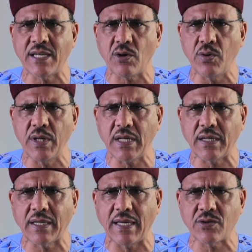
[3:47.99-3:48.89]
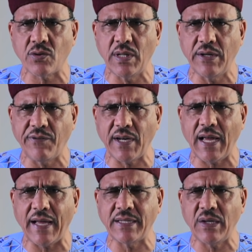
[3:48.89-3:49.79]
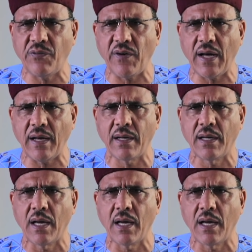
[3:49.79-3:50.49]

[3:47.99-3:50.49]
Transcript: héroïques qu'elles ont livrées à Difa,